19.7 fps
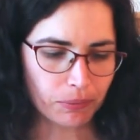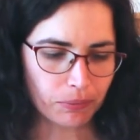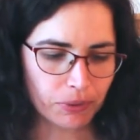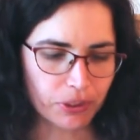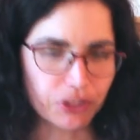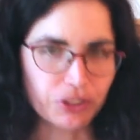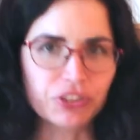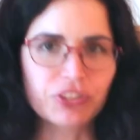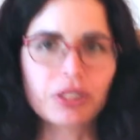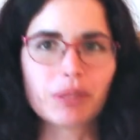
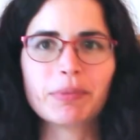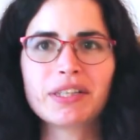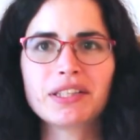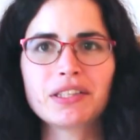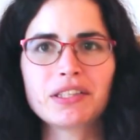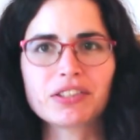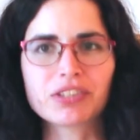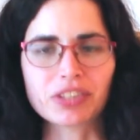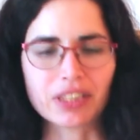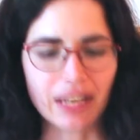
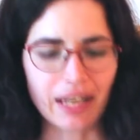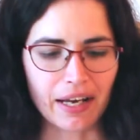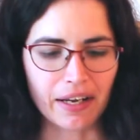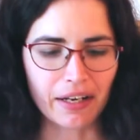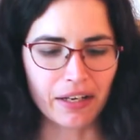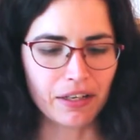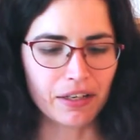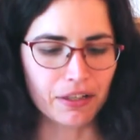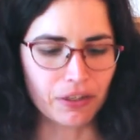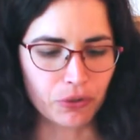decisamente
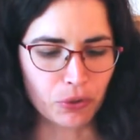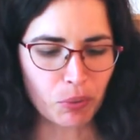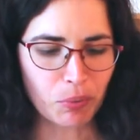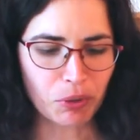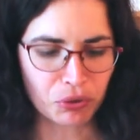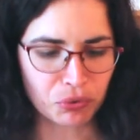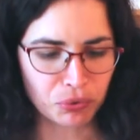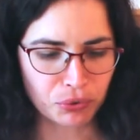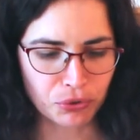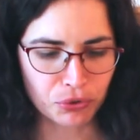scariche
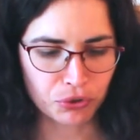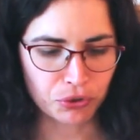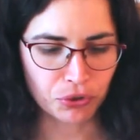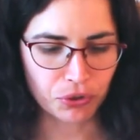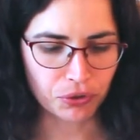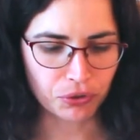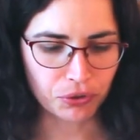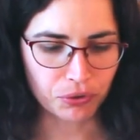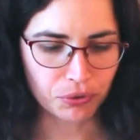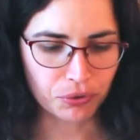come
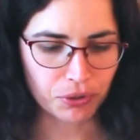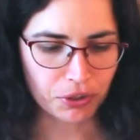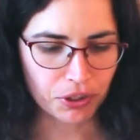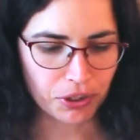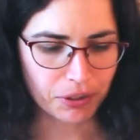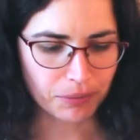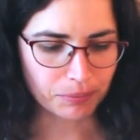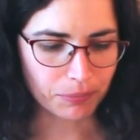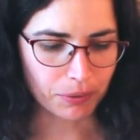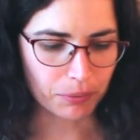gusto, non,
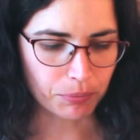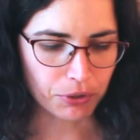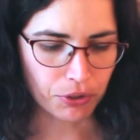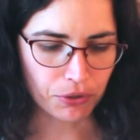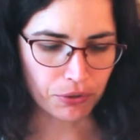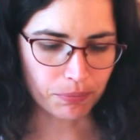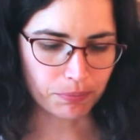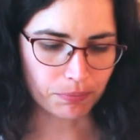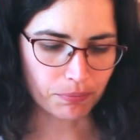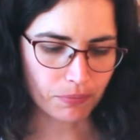
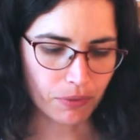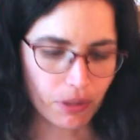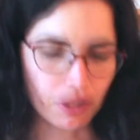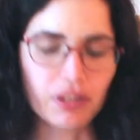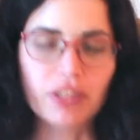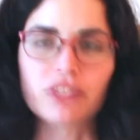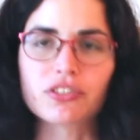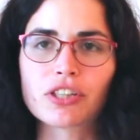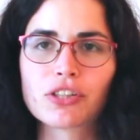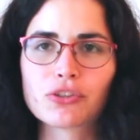almeno
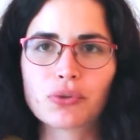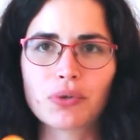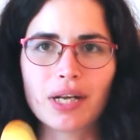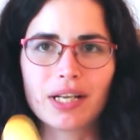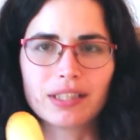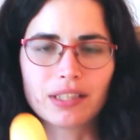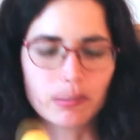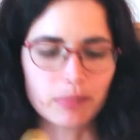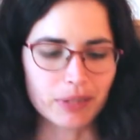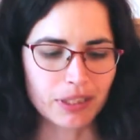ne assaggio
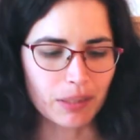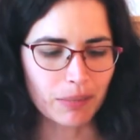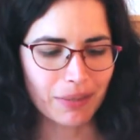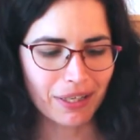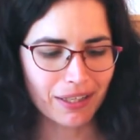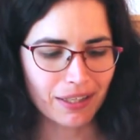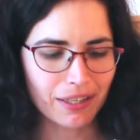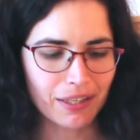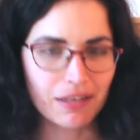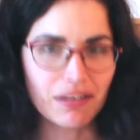un'altra perché
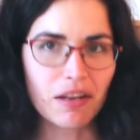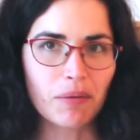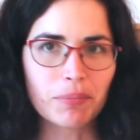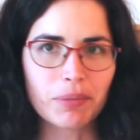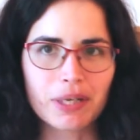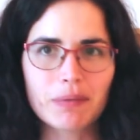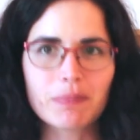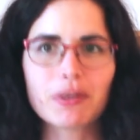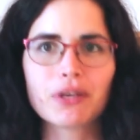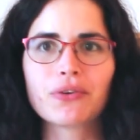magari la
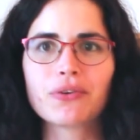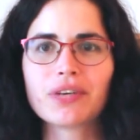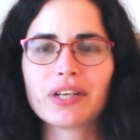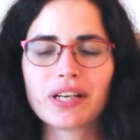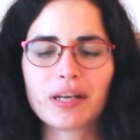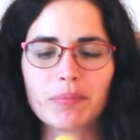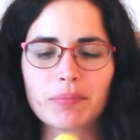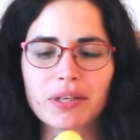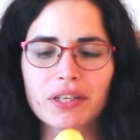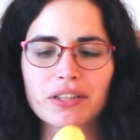prima non
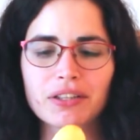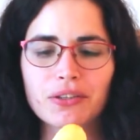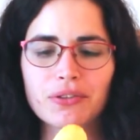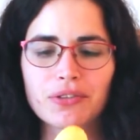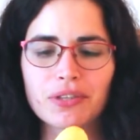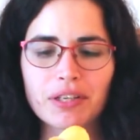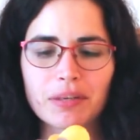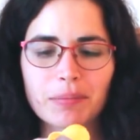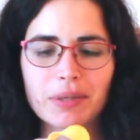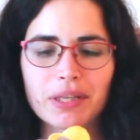era
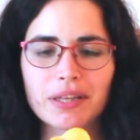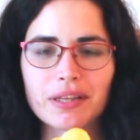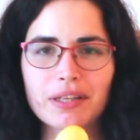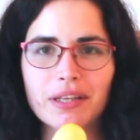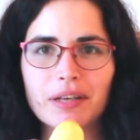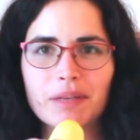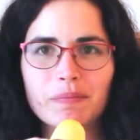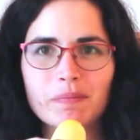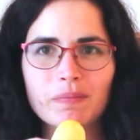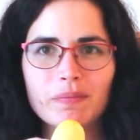
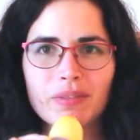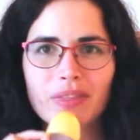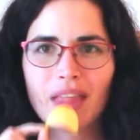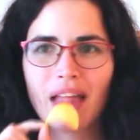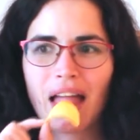particolarmente